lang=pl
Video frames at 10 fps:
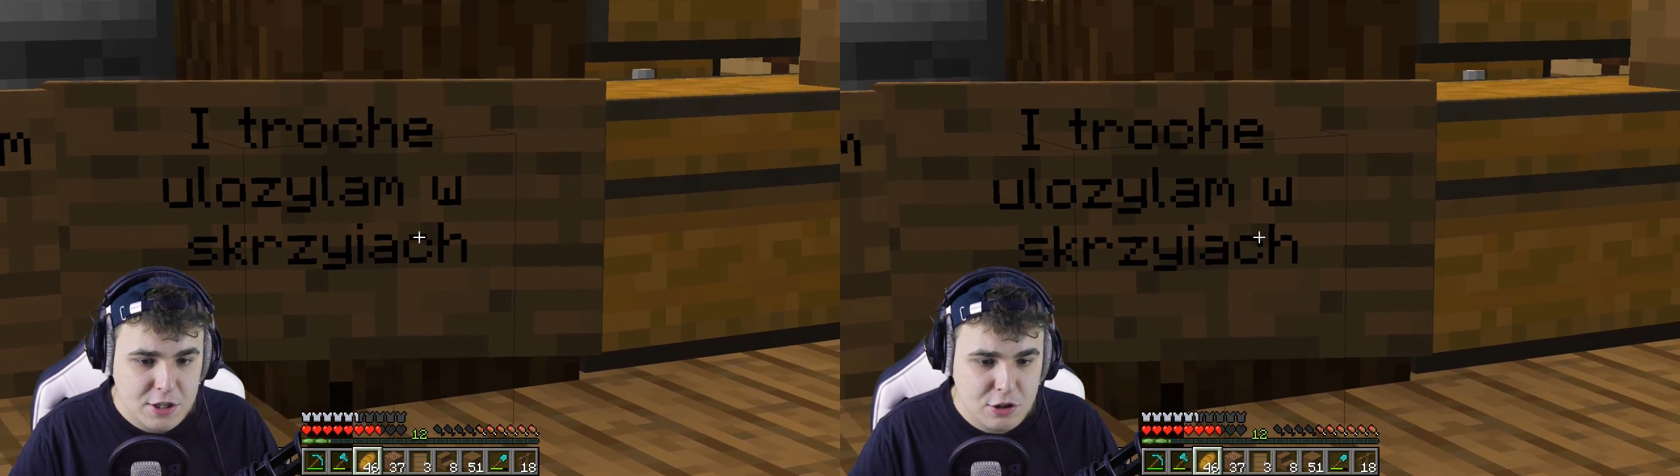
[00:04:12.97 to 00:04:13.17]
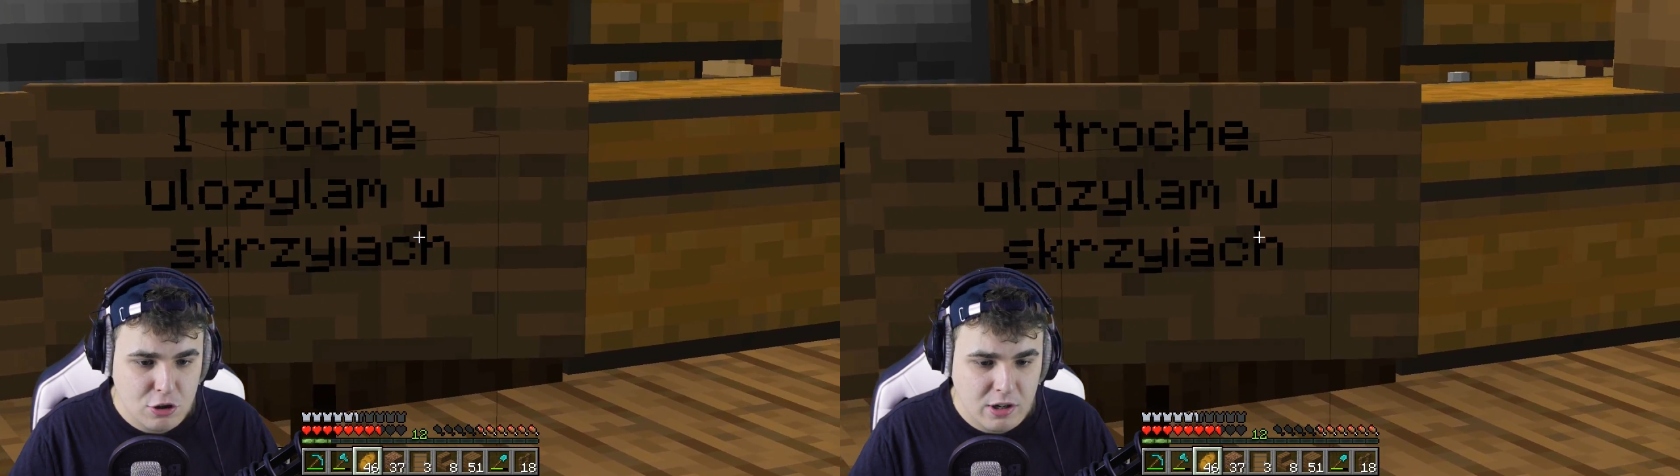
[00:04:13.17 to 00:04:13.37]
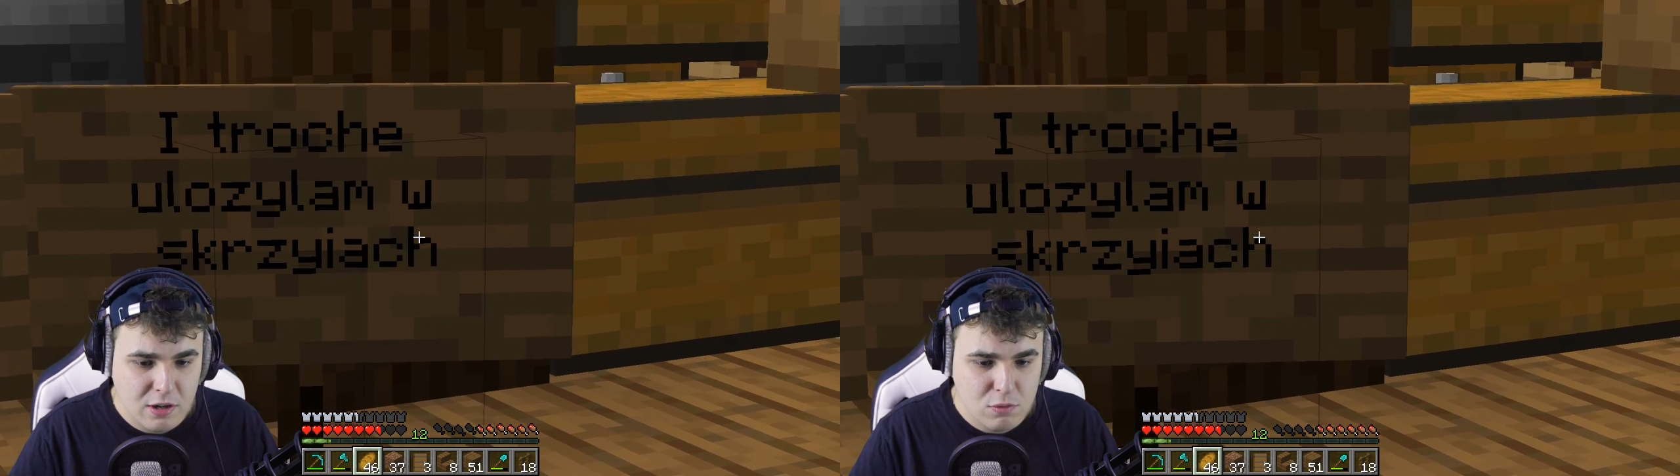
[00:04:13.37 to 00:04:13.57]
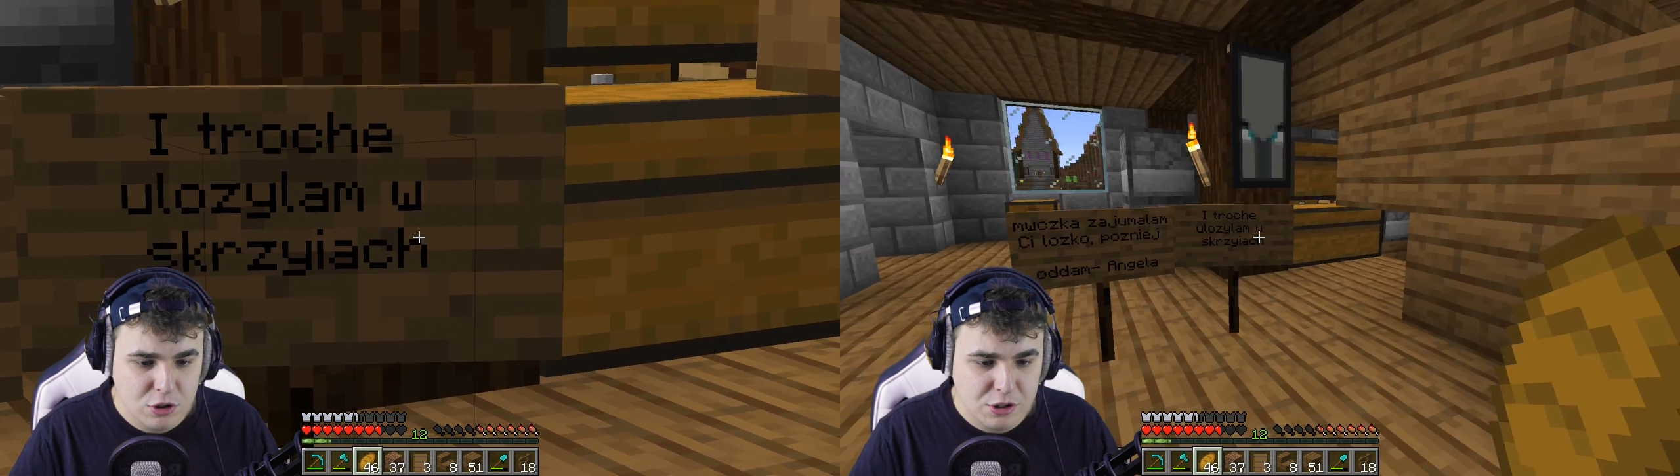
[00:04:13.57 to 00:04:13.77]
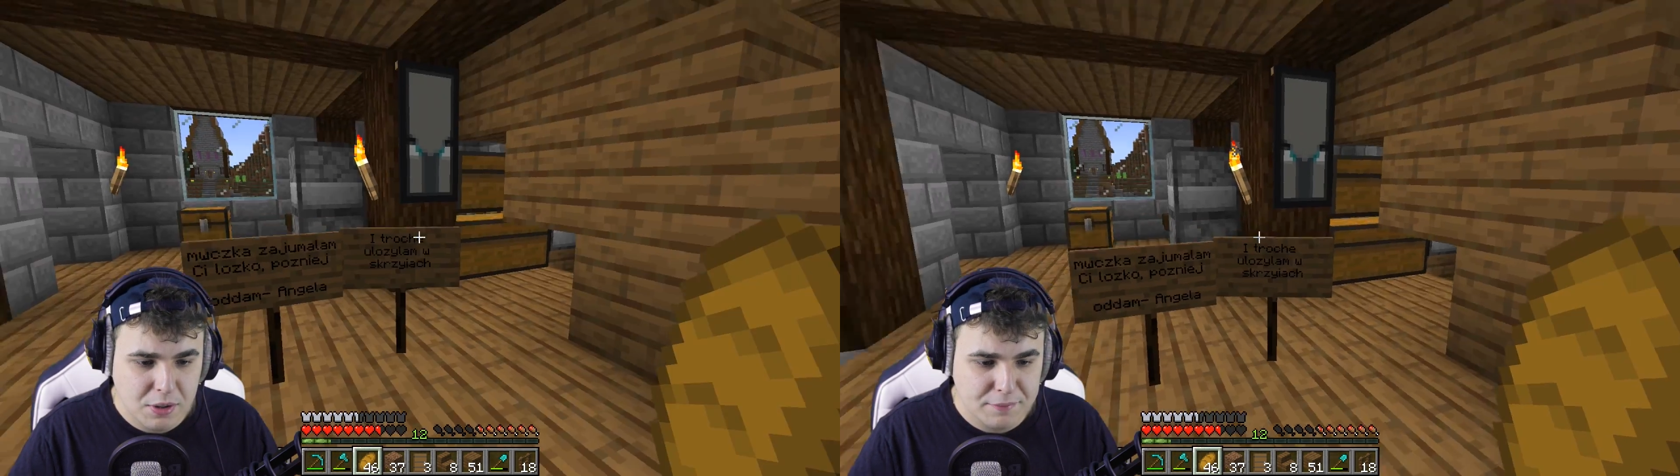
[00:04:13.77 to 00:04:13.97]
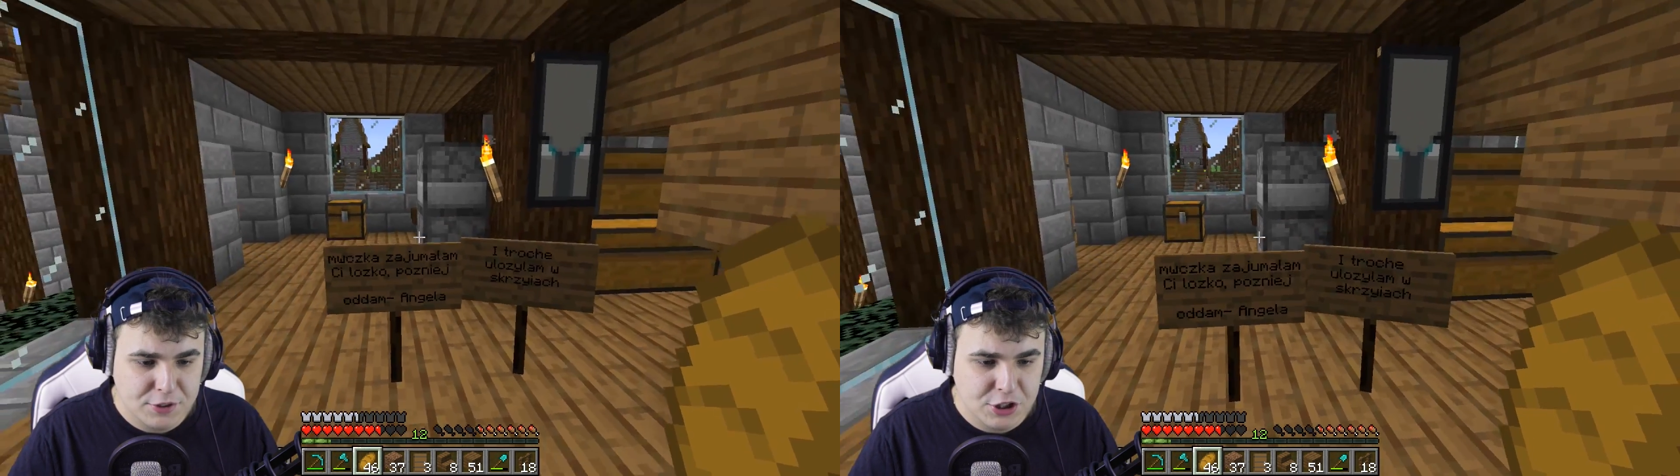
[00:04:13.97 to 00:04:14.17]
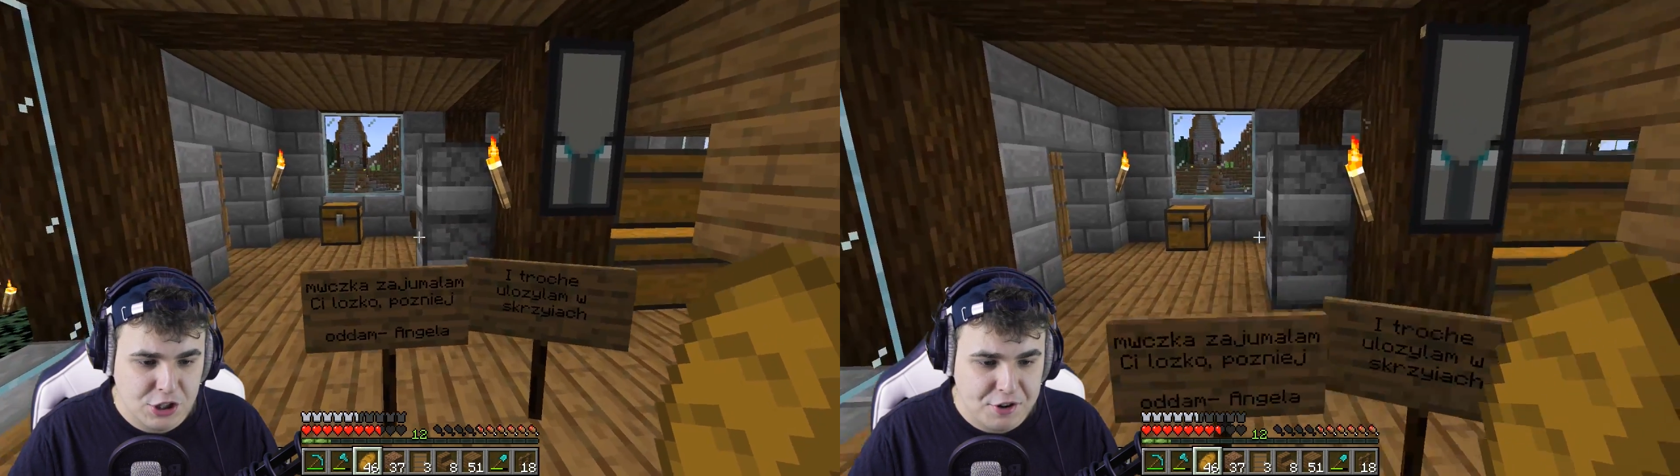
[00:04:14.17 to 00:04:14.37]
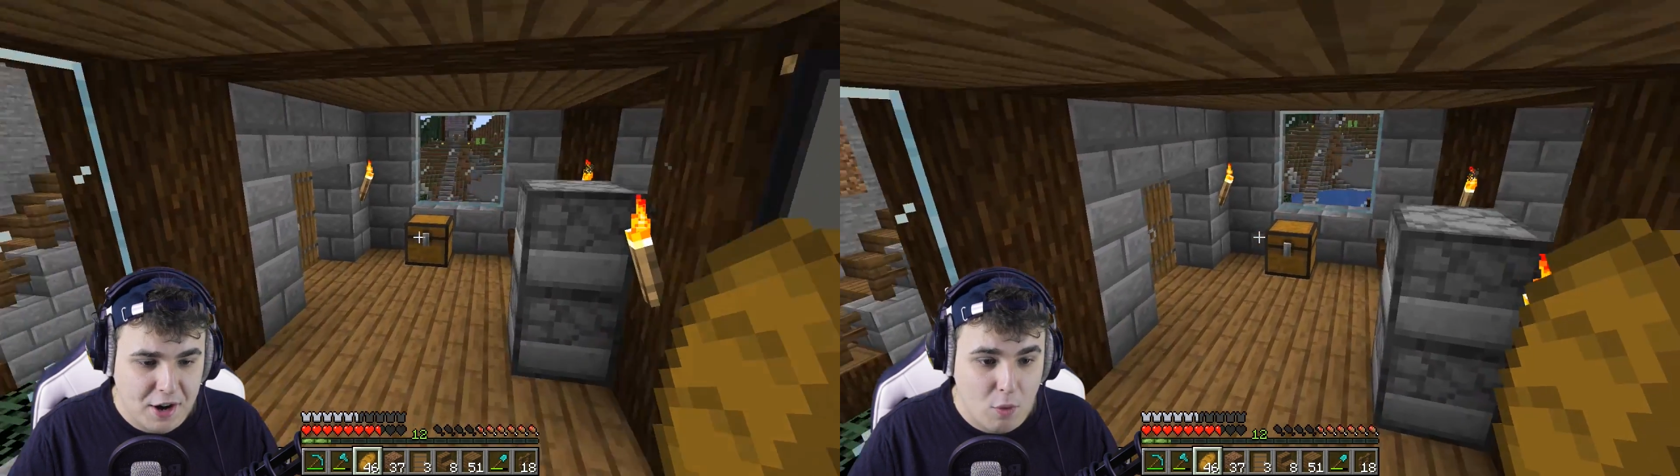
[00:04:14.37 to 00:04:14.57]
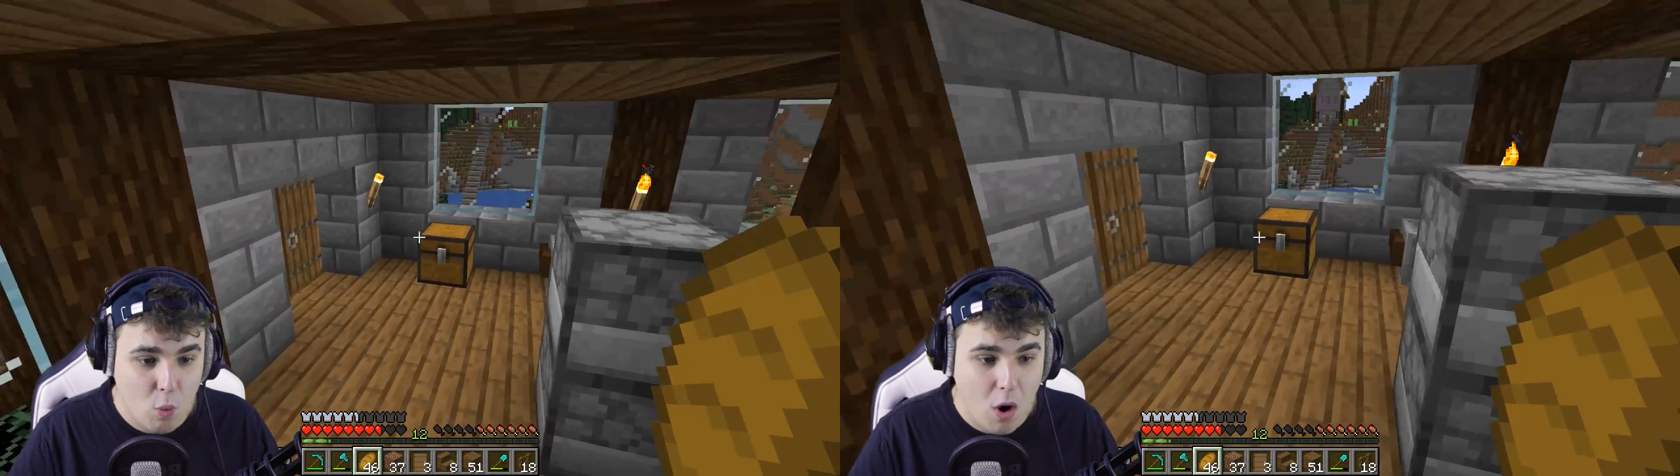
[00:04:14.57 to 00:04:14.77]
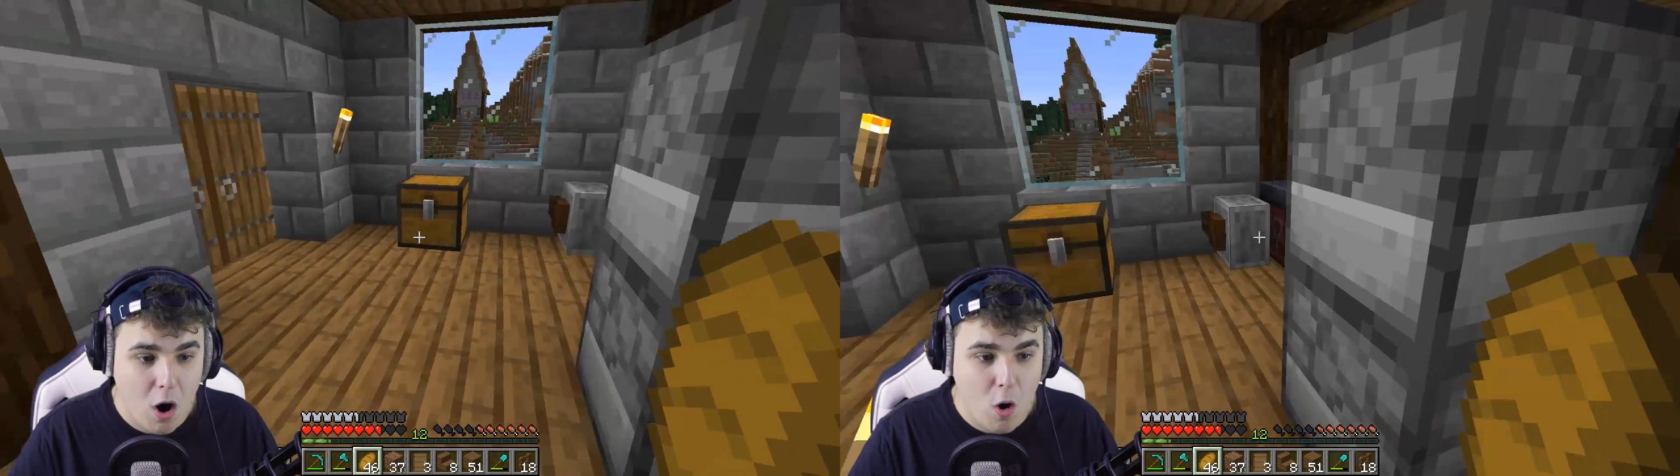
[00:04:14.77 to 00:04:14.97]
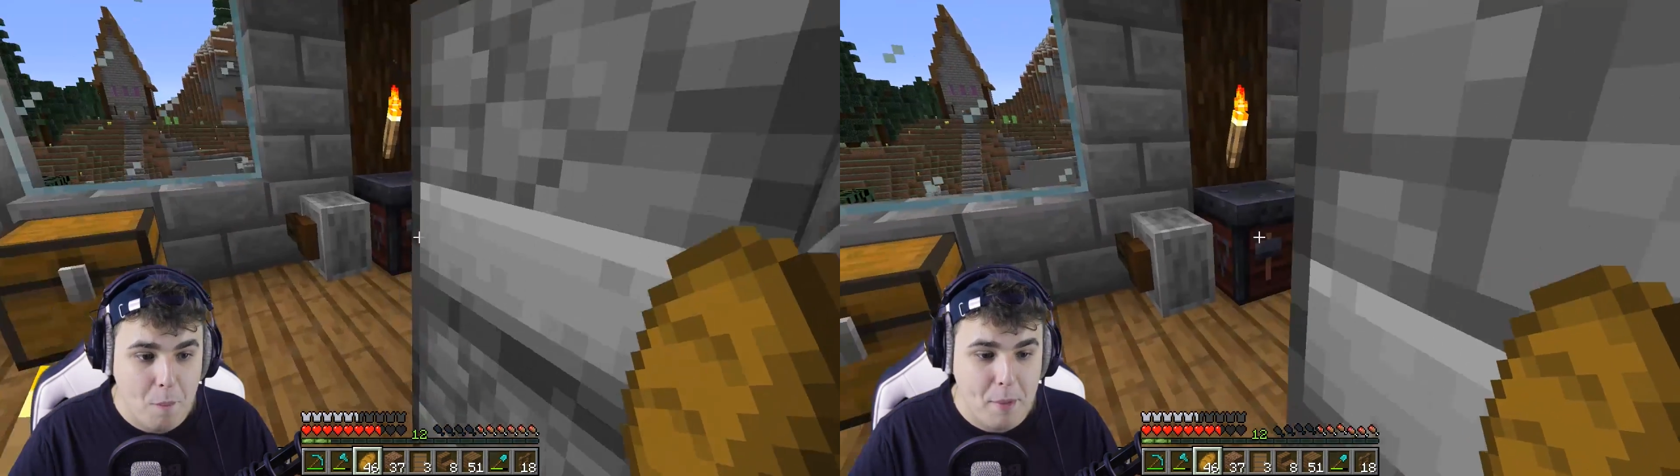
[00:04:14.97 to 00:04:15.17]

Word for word: i trochę ułożyłam w skrzynkach. Wow,